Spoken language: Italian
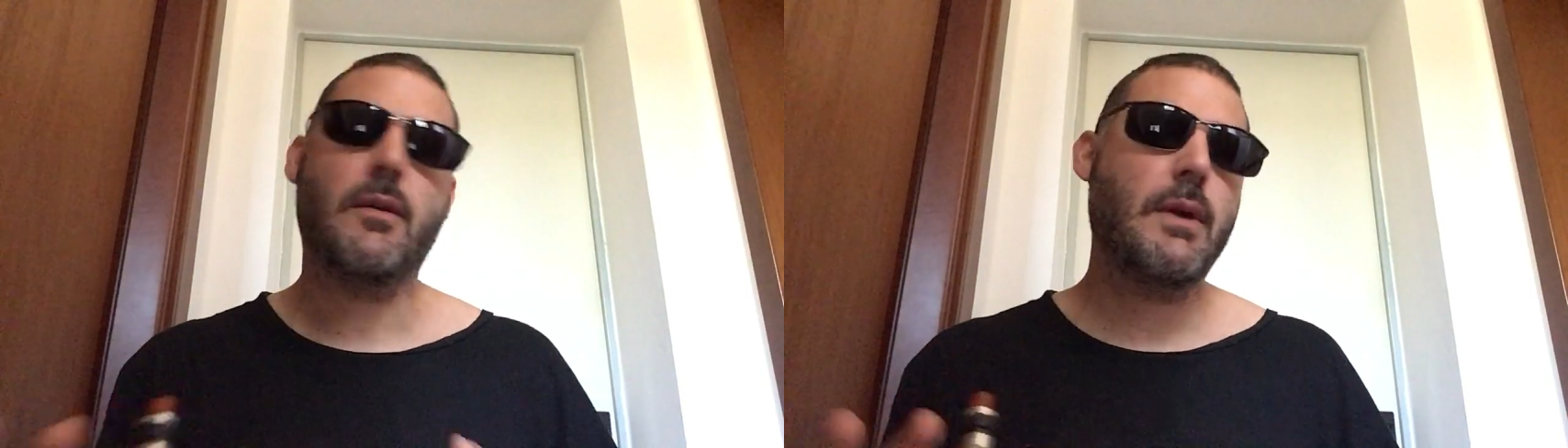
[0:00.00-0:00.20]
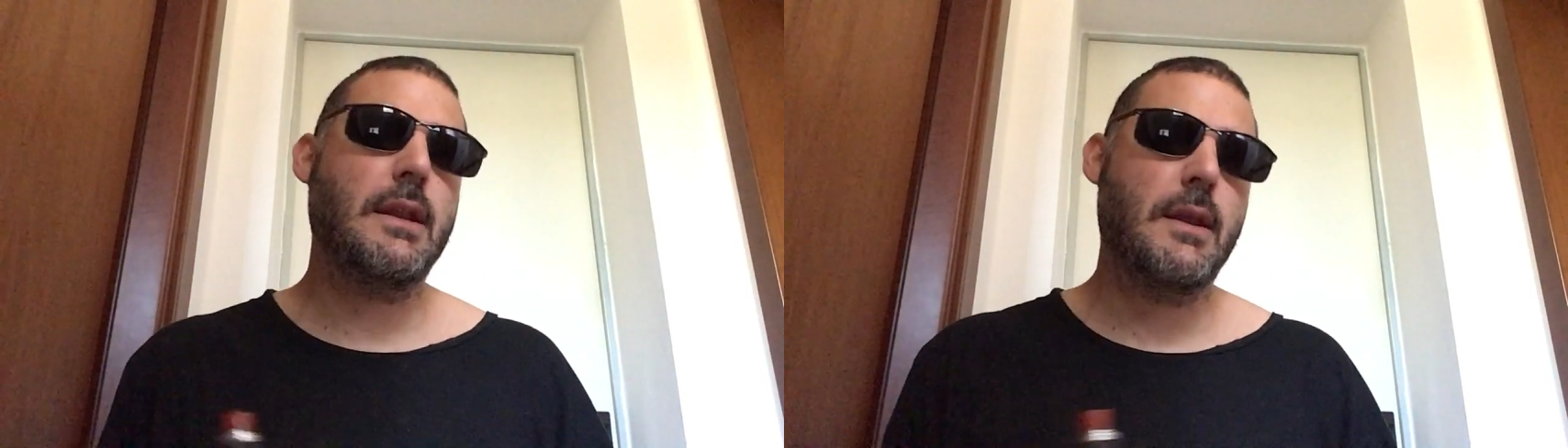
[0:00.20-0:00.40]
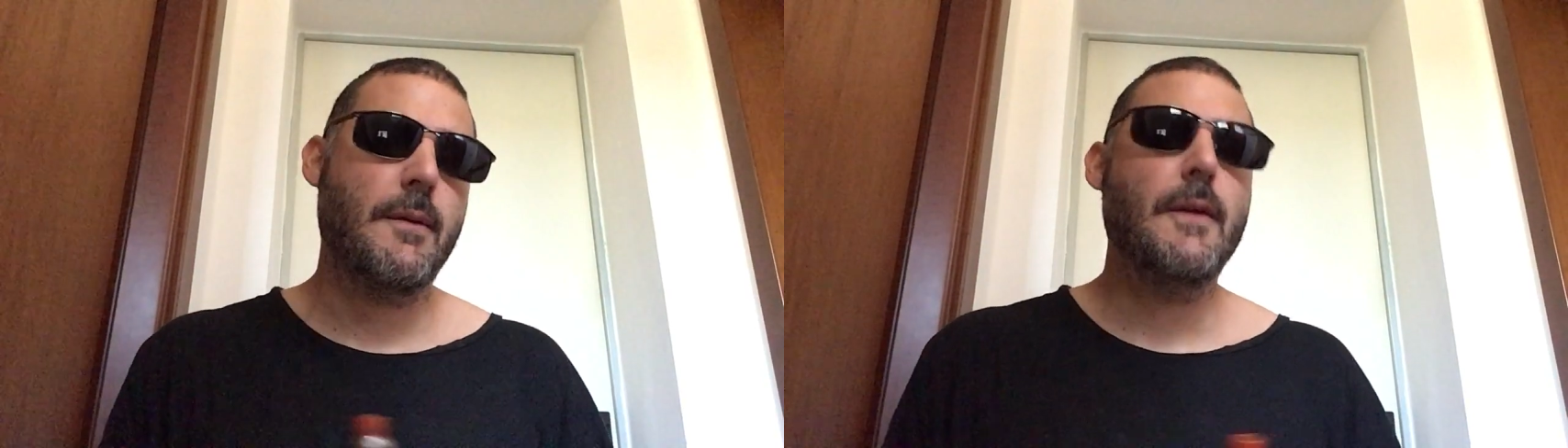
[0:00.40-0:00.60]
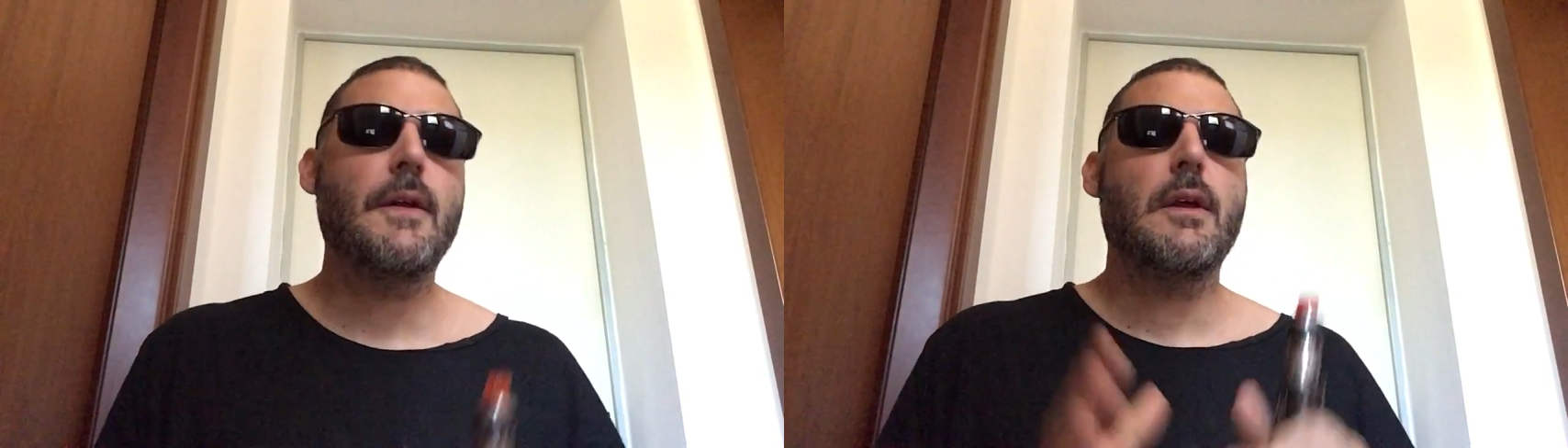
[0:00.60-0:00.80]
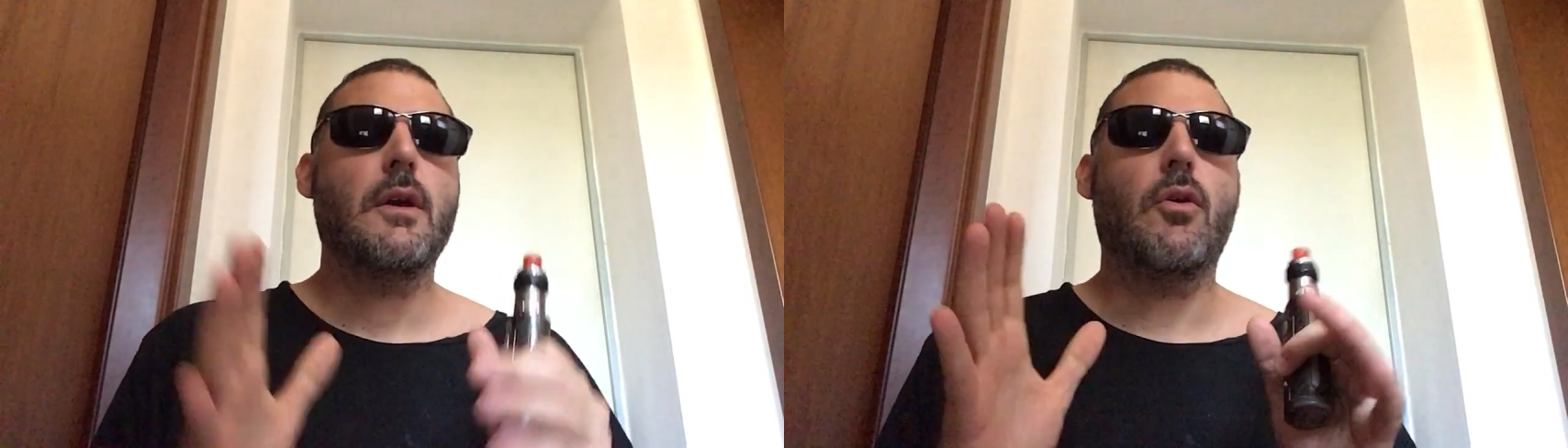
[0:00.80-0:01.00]
Quindi
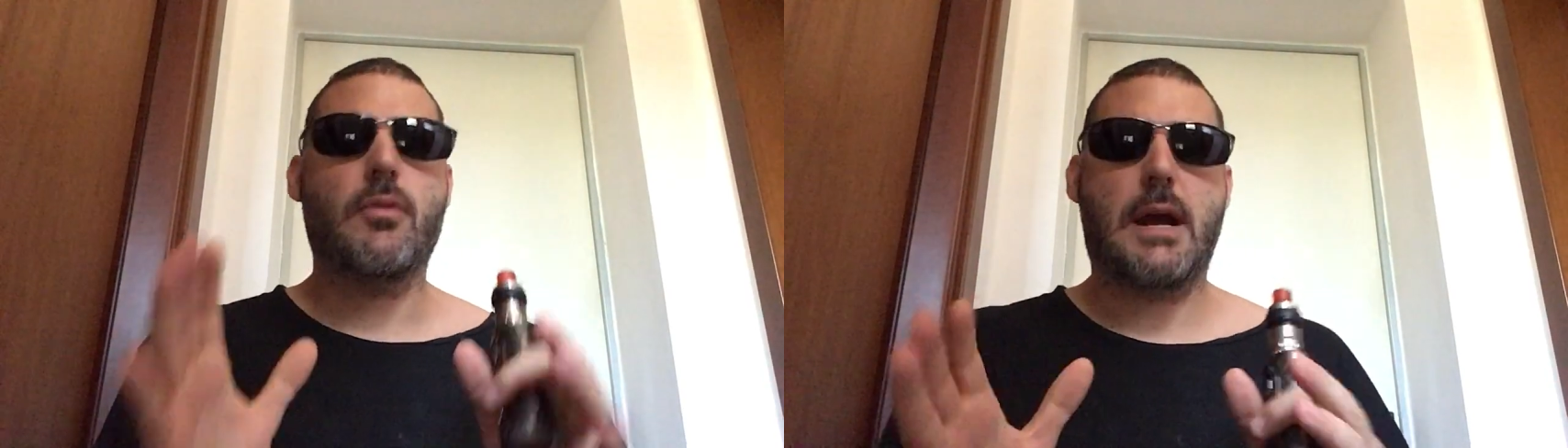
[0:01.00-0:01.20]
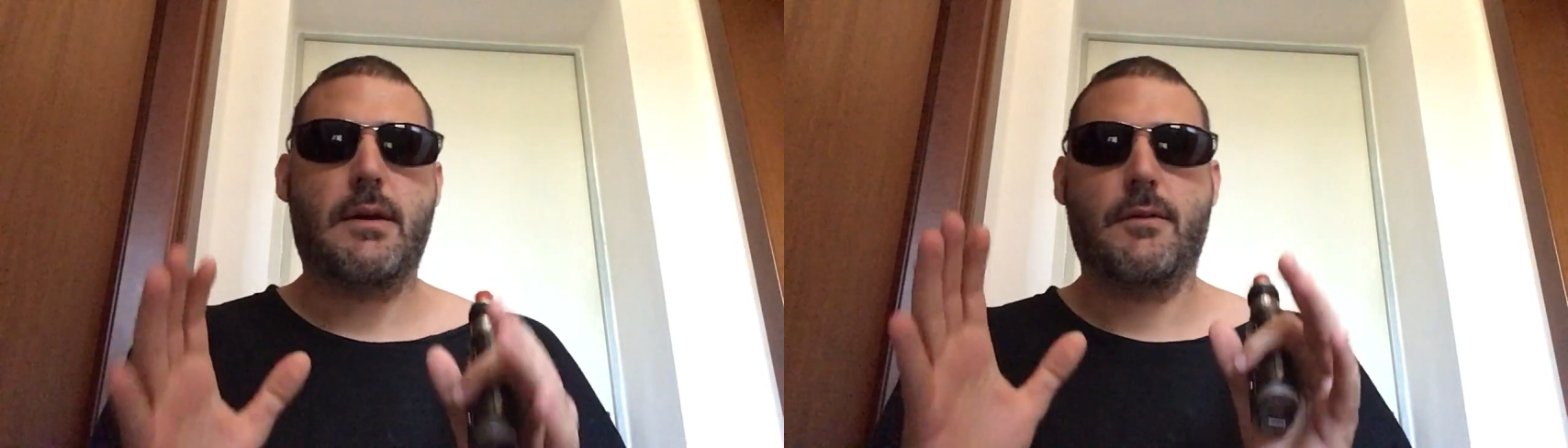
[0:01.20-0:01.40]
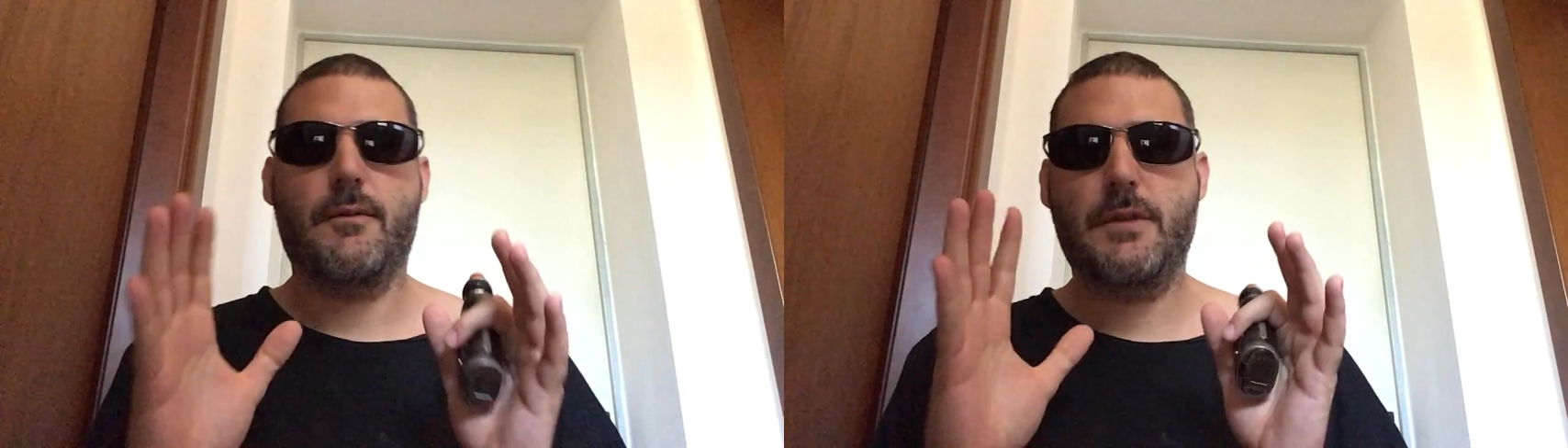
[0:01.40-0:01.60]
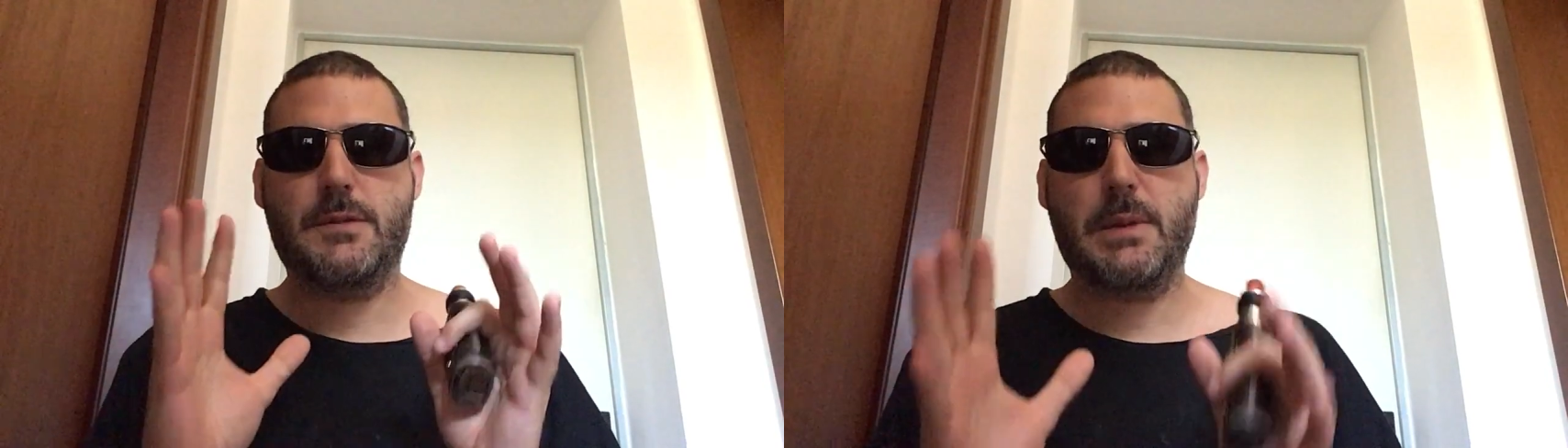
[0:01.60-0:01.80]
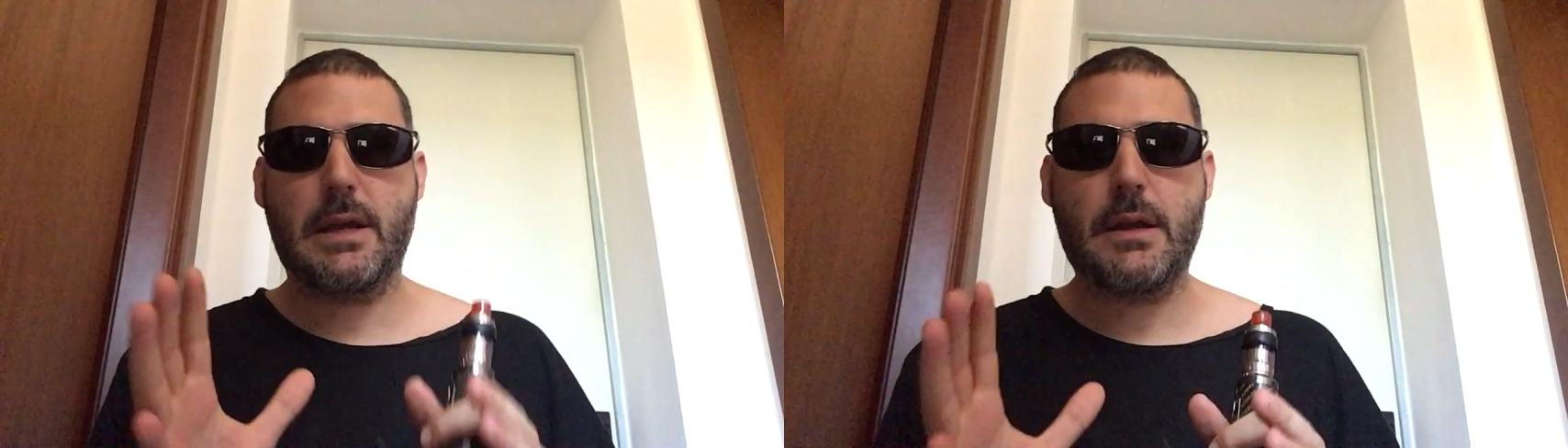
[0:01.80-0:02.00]
ora vi
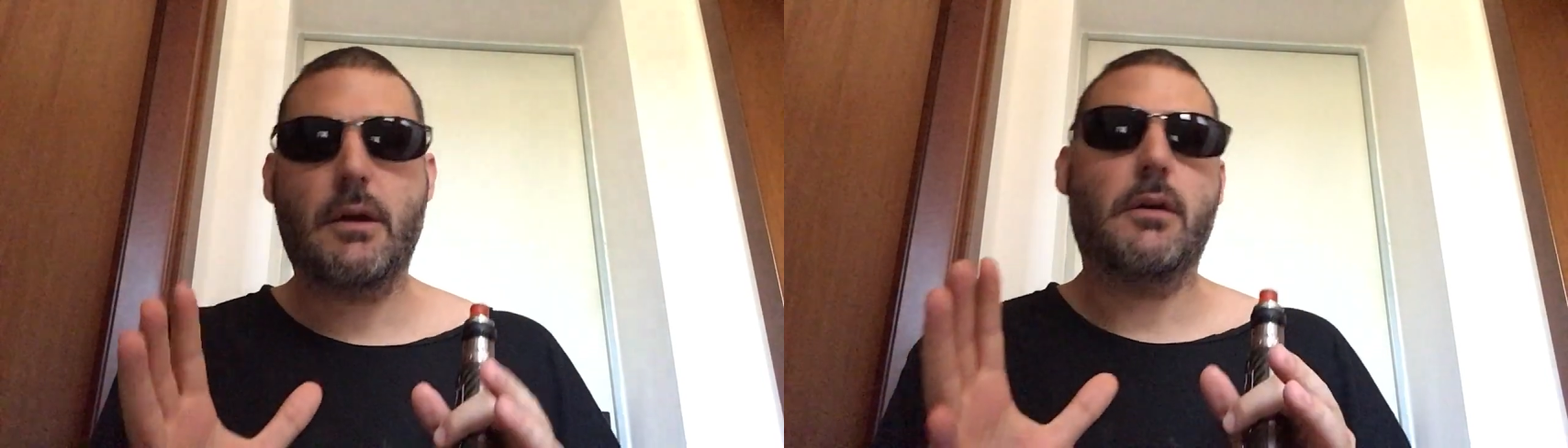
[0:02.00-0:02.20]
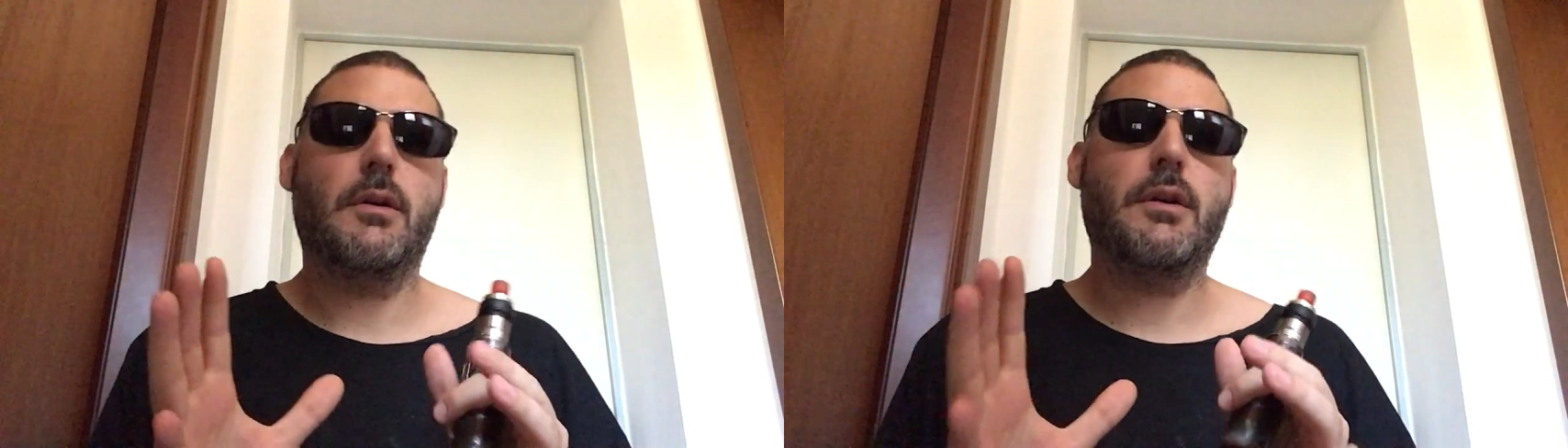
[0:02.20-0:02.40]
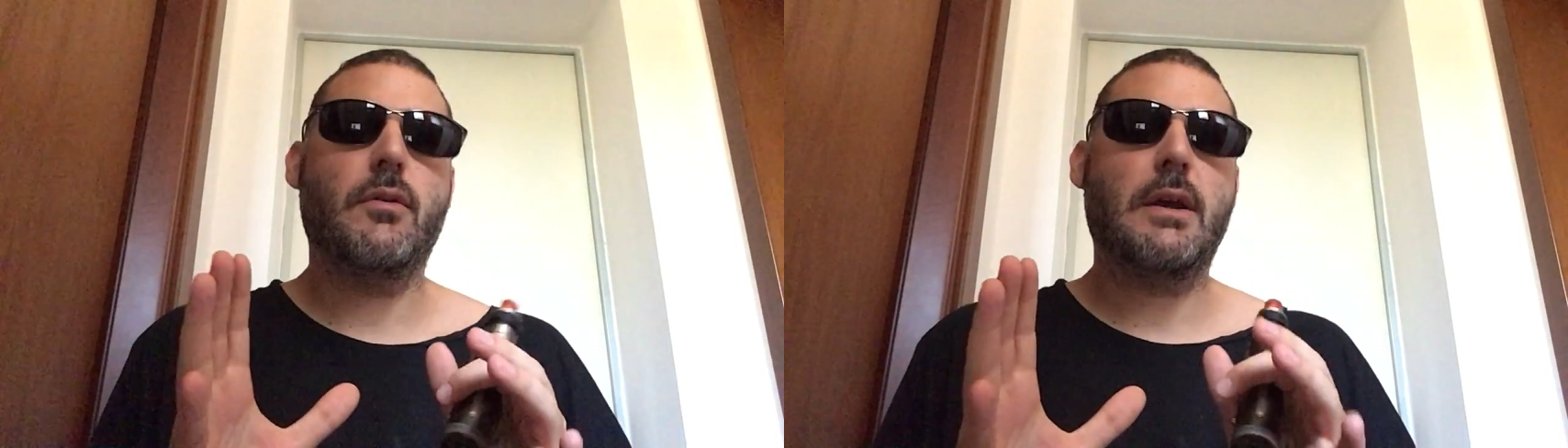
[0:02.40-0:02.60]
spiegherò